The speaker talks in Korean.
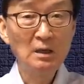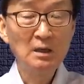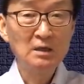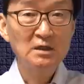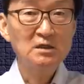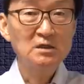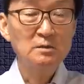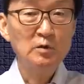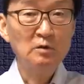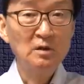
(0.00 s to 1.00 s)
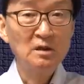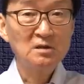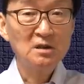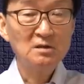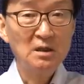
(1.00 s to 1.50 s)
이 11월에
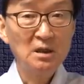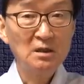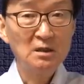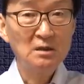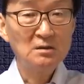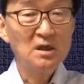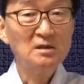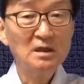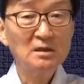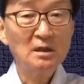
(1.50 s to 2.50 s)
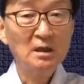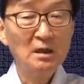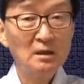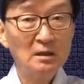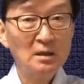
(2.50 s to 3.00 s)
생산한 생산
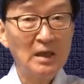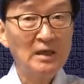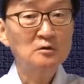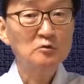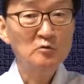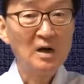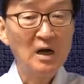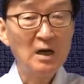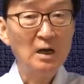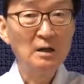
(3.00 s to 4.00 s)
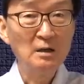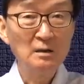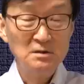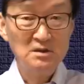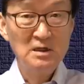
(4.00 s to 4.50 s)
개수가
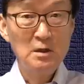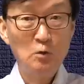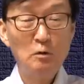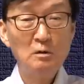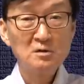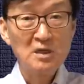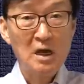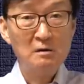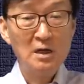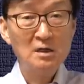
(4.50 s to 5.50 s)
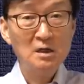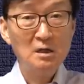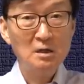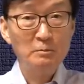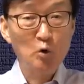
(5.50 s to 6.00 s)
지난 5월
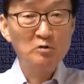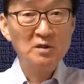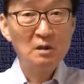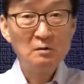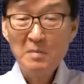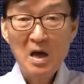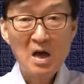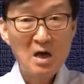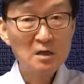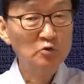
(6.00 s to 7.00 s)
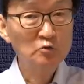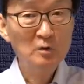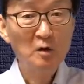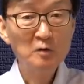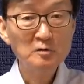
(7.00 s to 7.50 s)
상하이가 봉쇄약금막 중국이
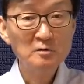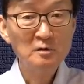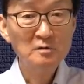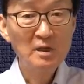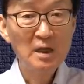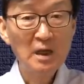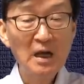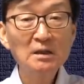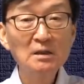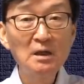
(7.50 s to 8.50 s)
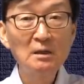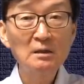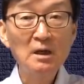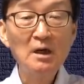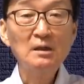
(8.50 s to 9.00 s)
어렸을 때 한
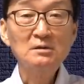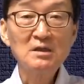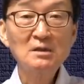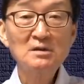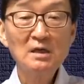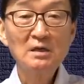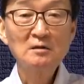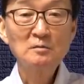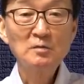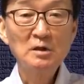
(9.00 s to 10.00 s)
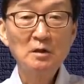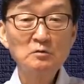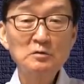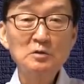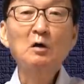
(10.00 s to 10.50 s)
아, 생산
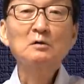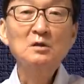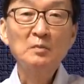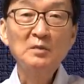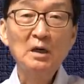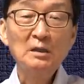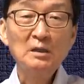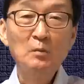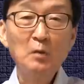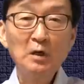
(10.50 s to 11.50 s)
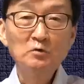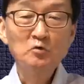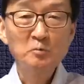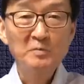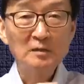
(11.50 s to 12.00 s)
개수보다도 적대입니다. 그러니까 뭔가
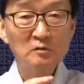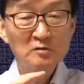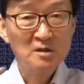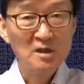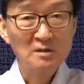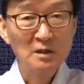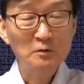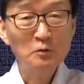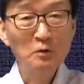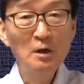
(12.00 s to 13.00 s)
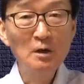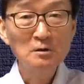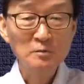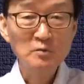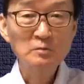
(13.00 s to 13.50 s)
중국 반도체 생산도
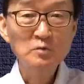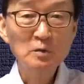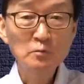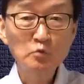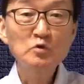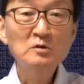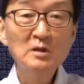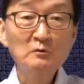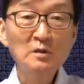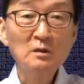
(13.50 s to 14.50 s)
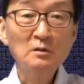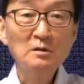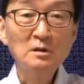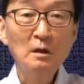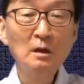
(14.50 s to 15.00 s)
점점점 위축되고 있는
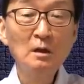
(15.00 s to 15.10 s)
거죠.